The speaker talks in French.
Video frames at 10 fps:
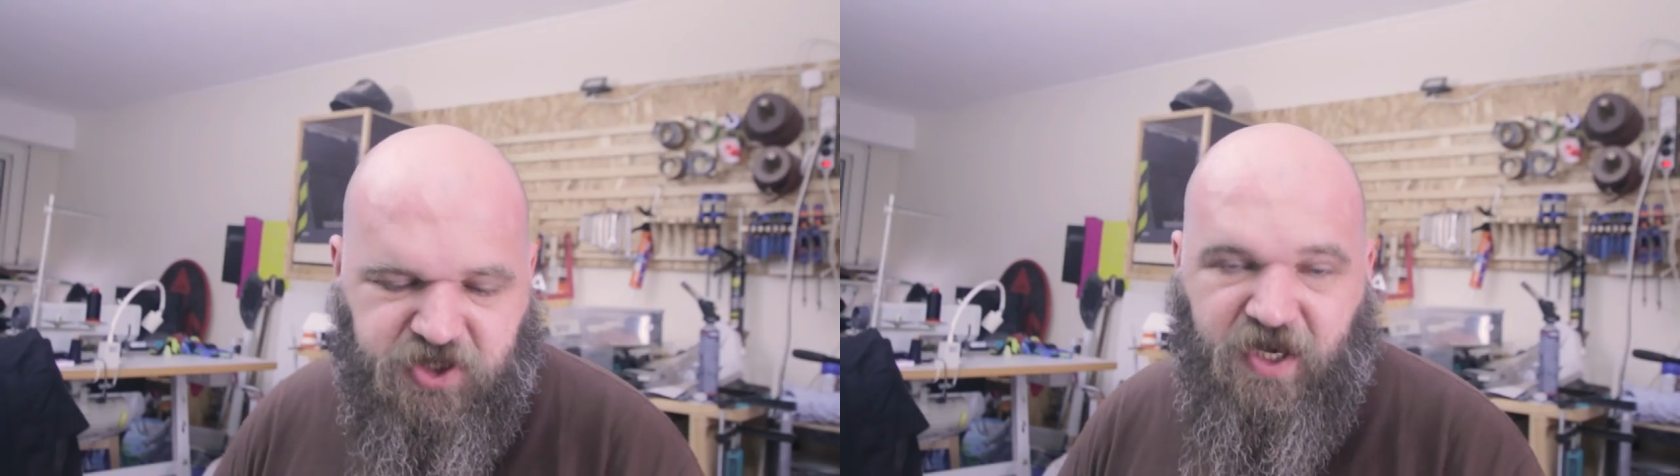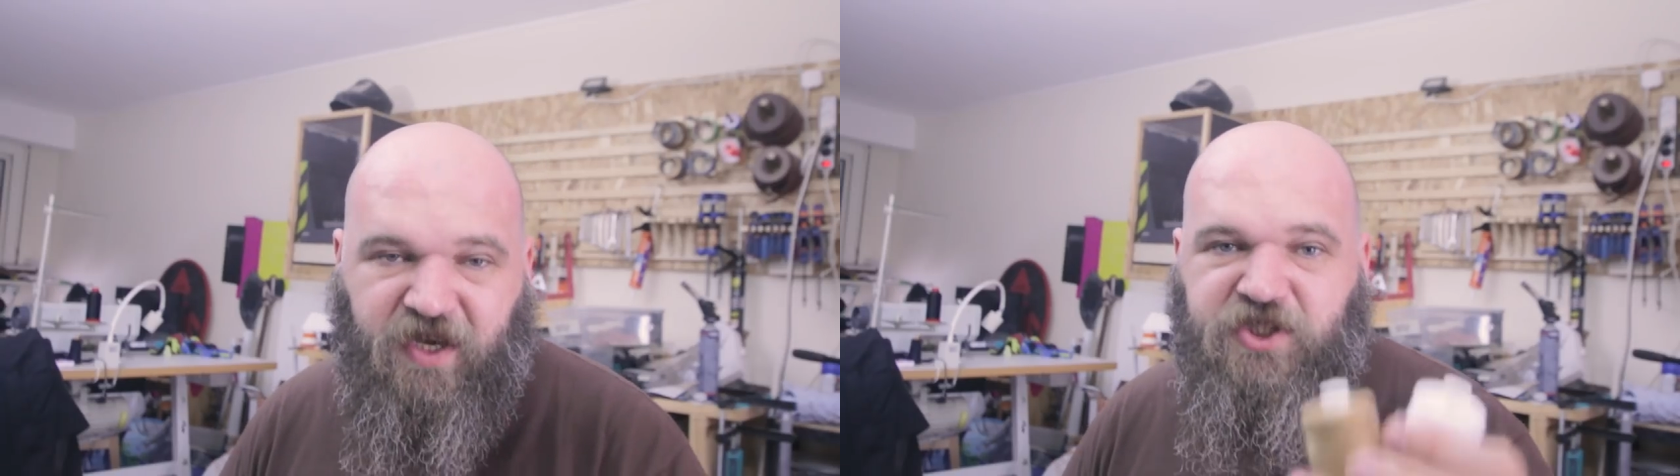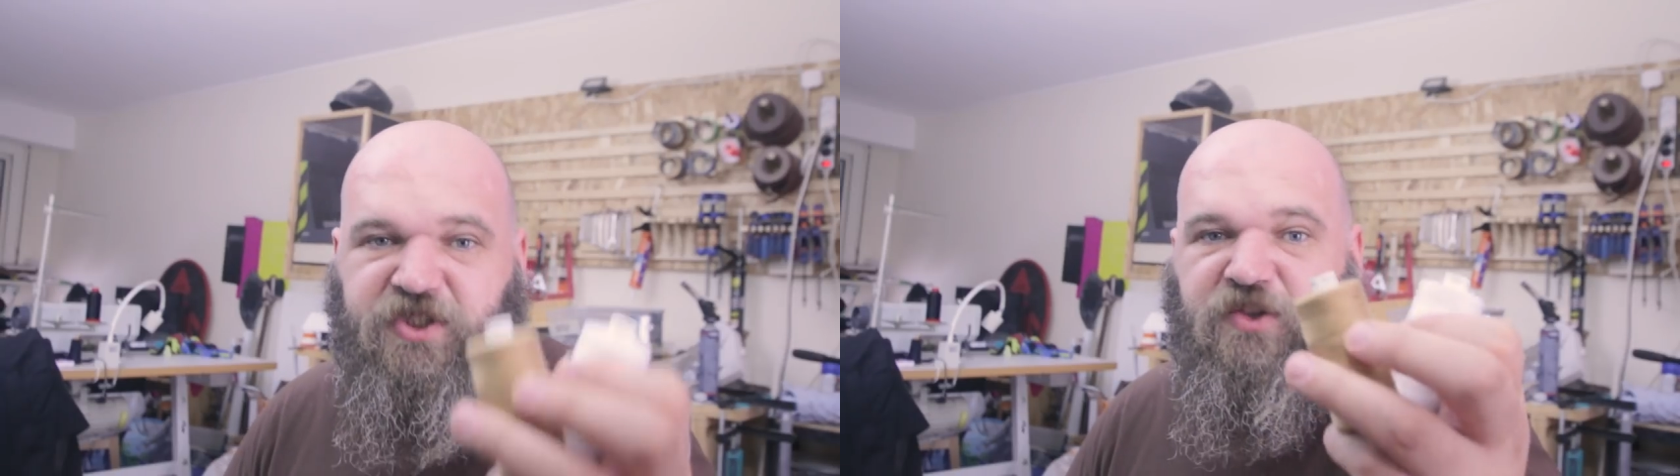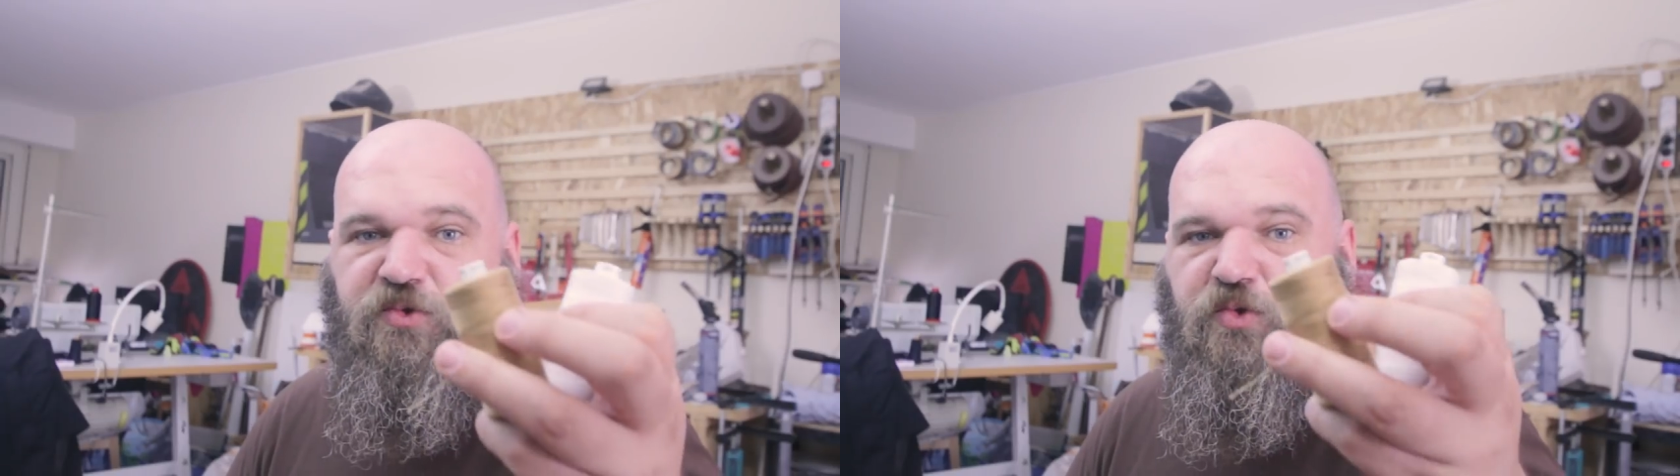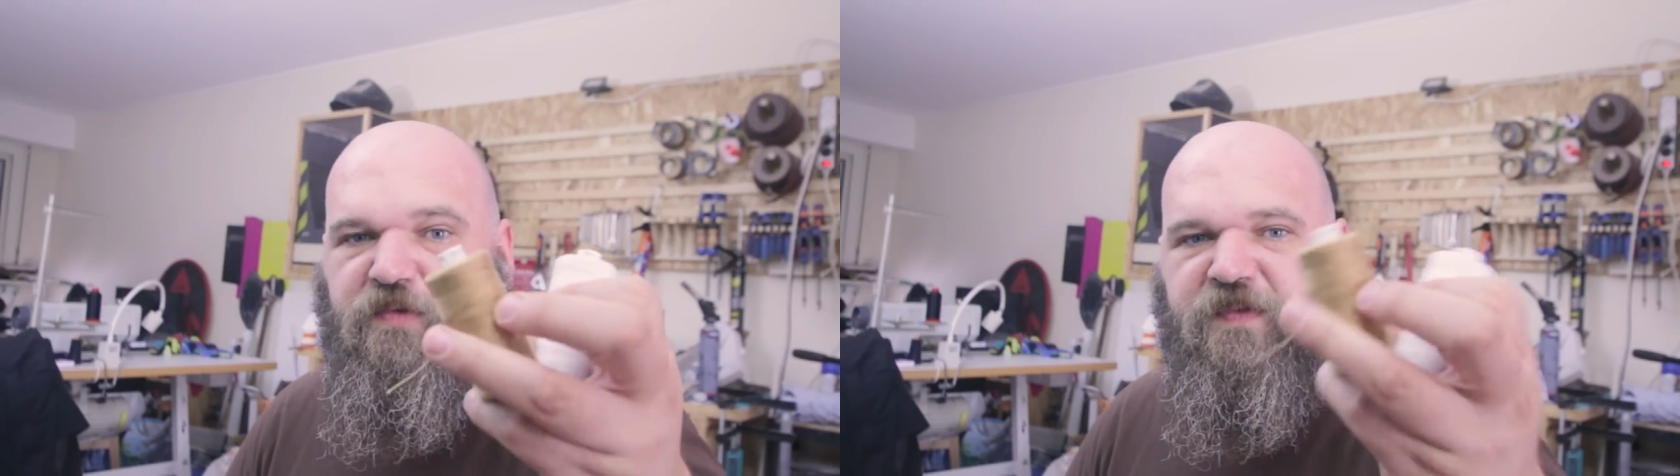j'ai racheté
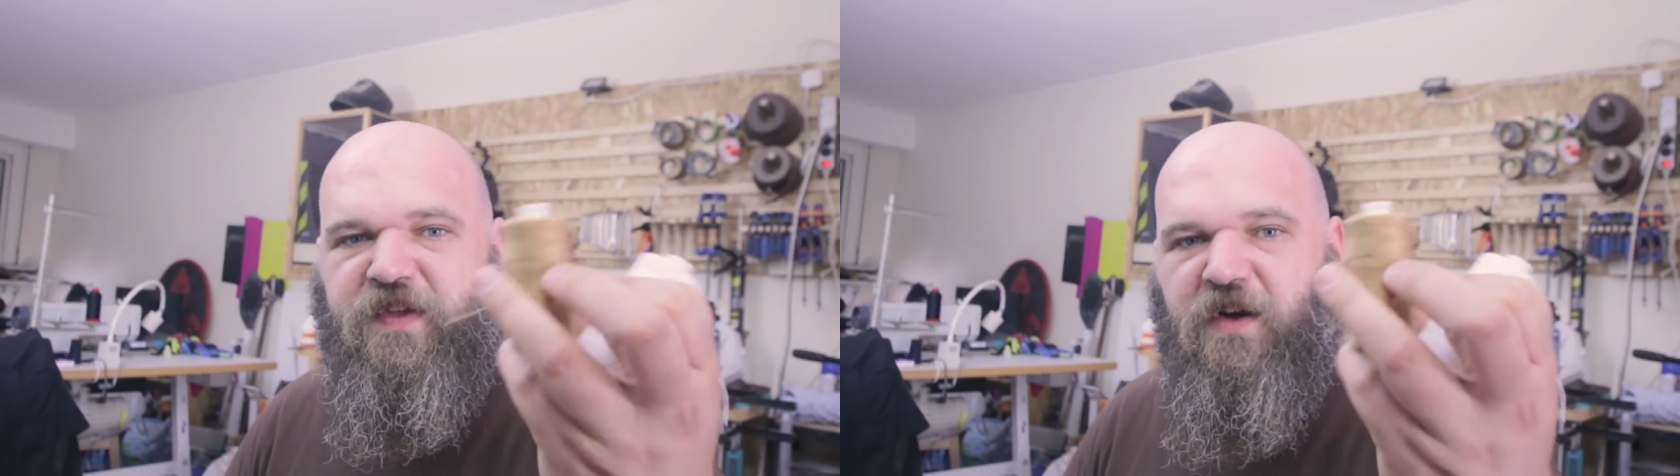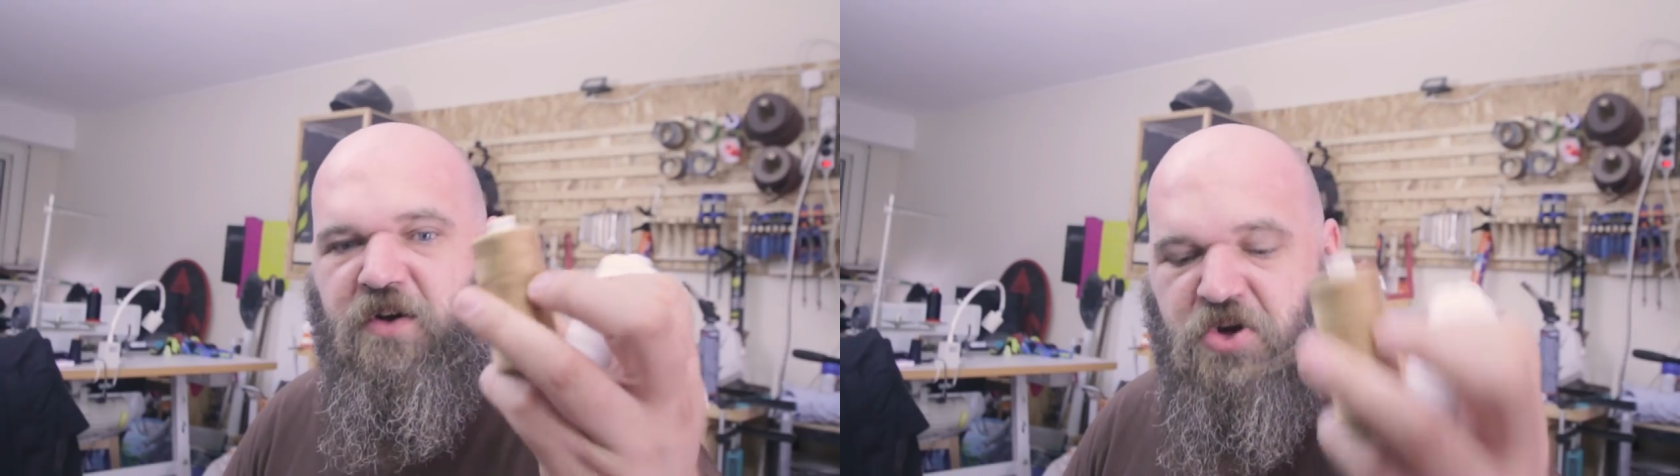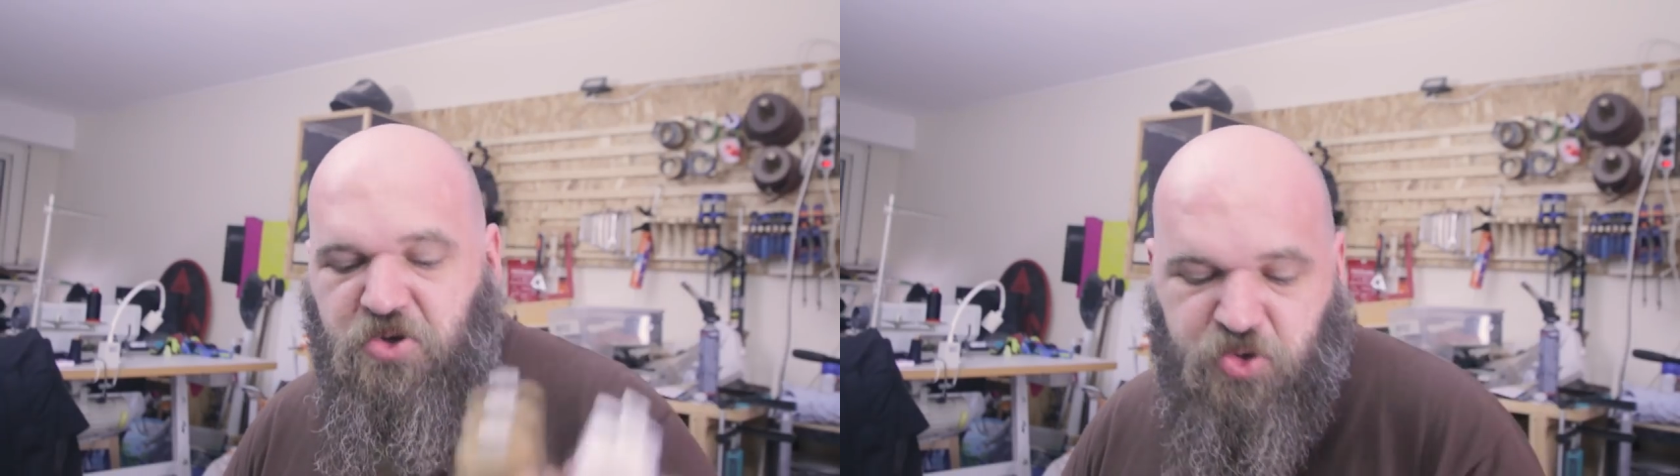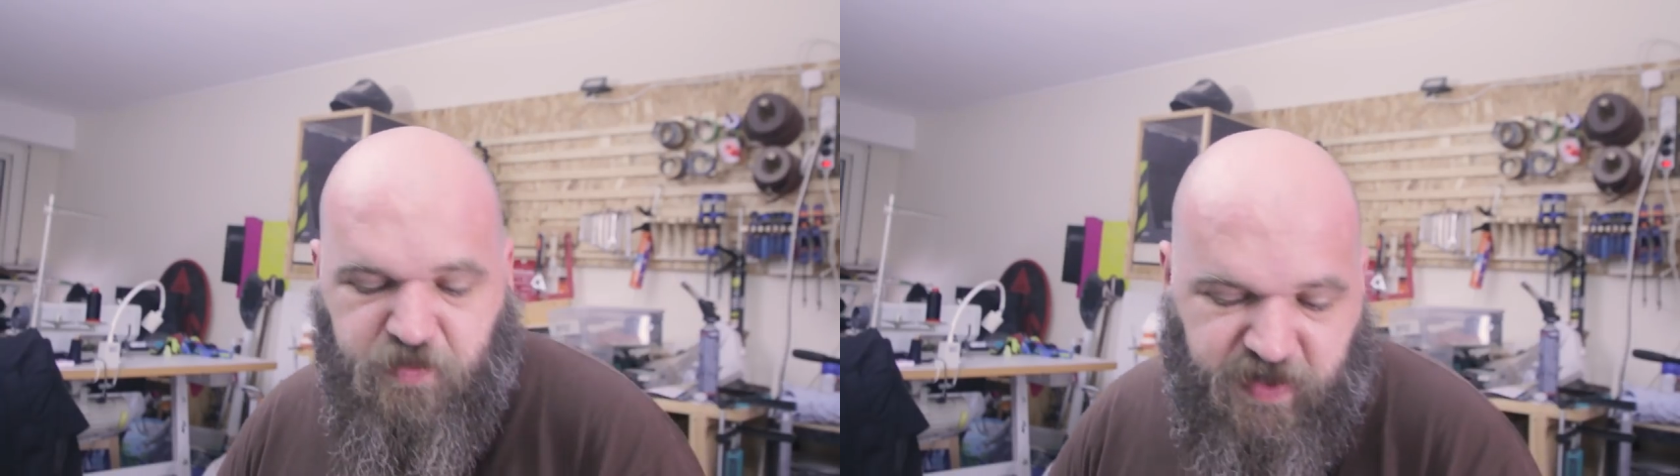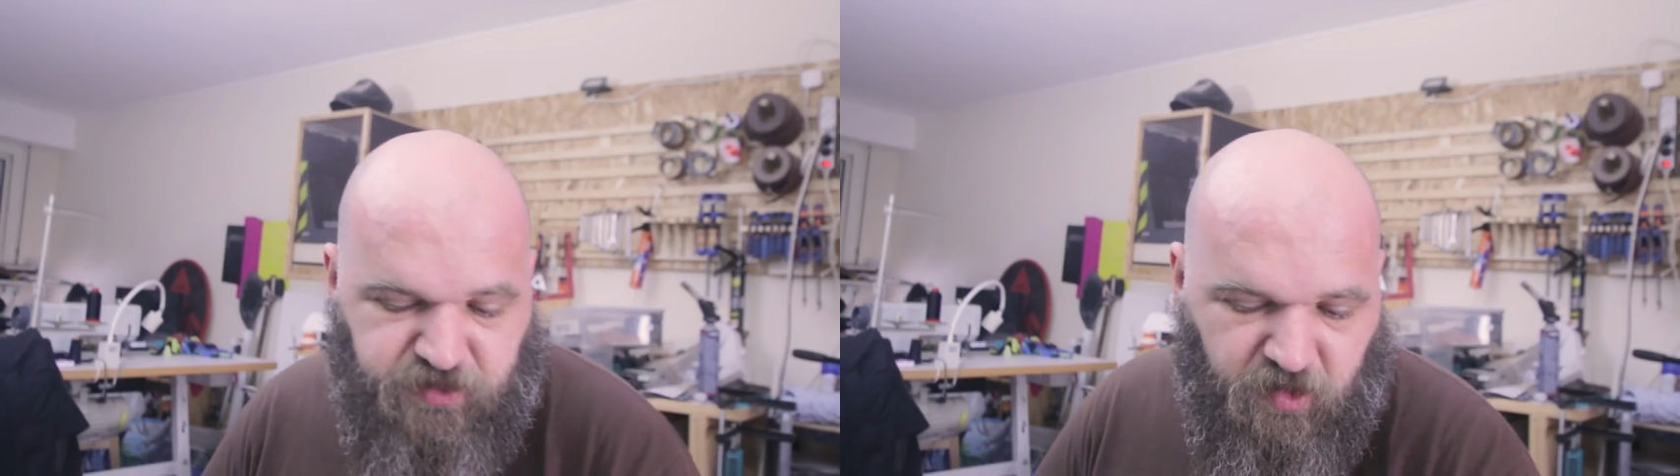du fil. Je
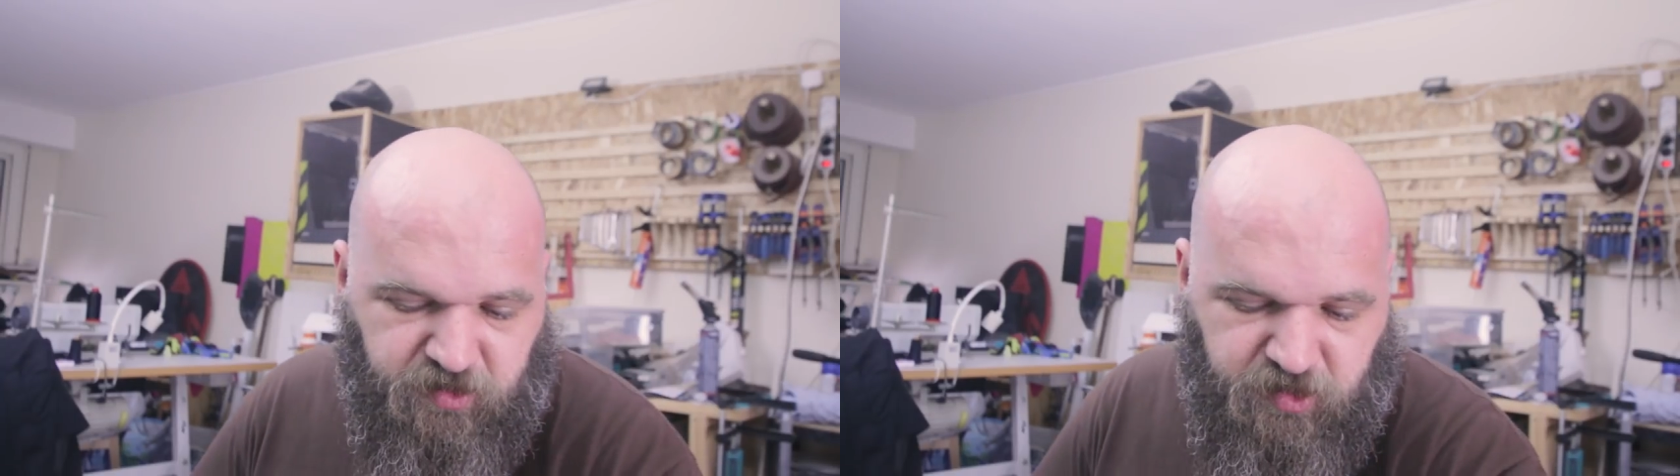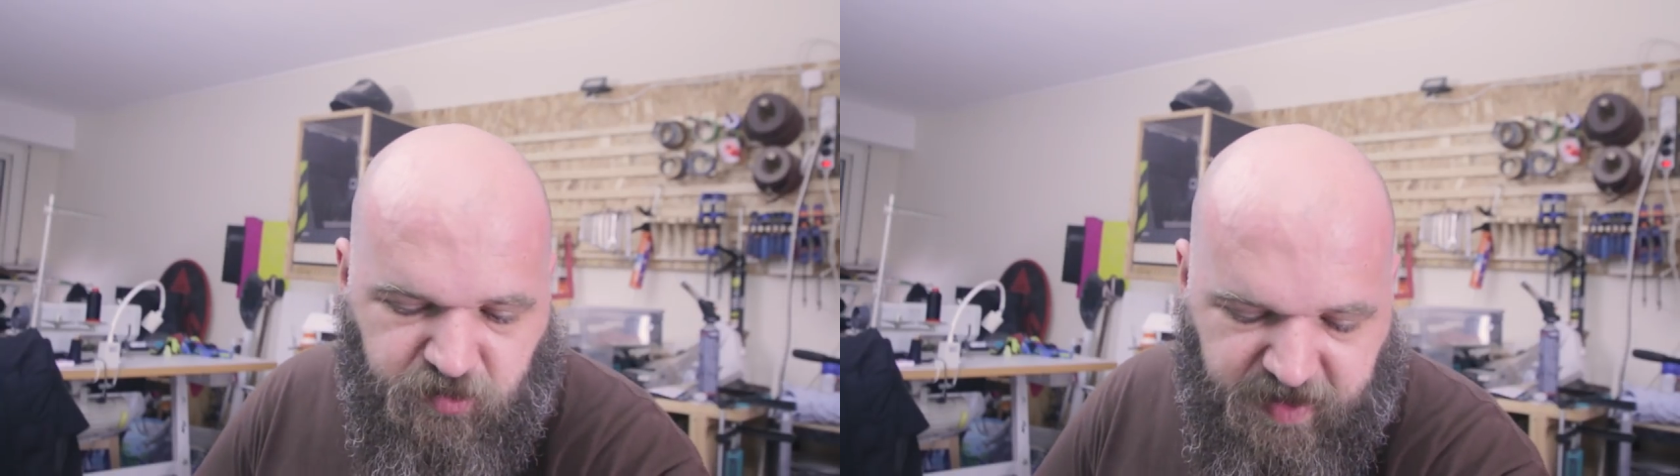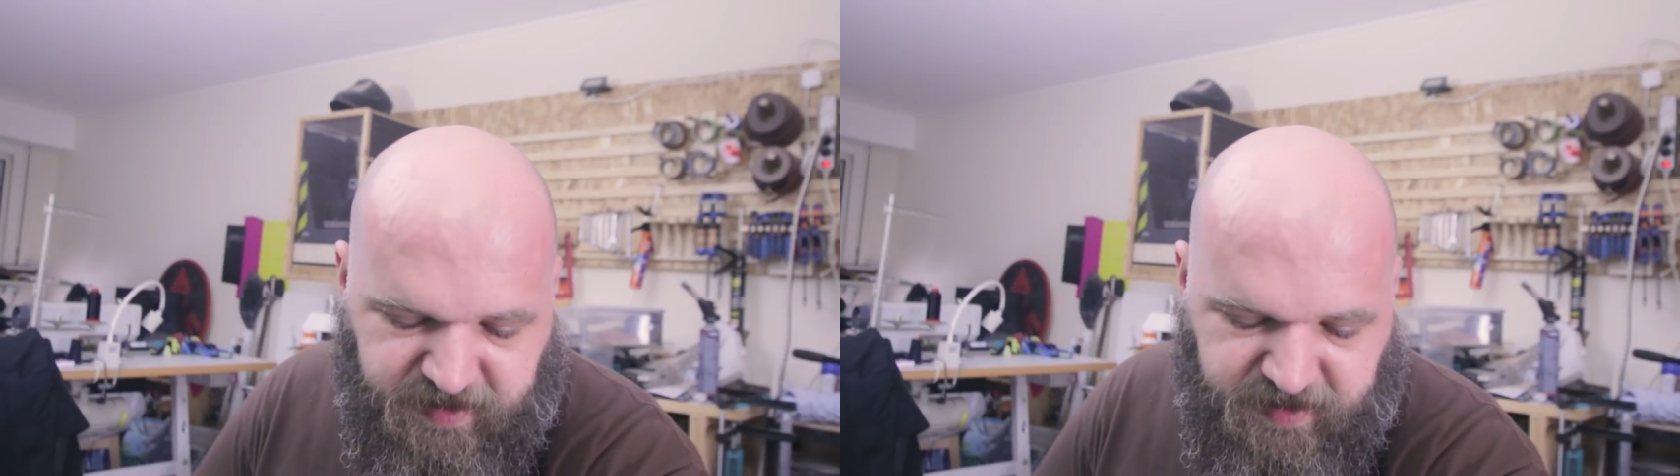suis pas sûr que ce soit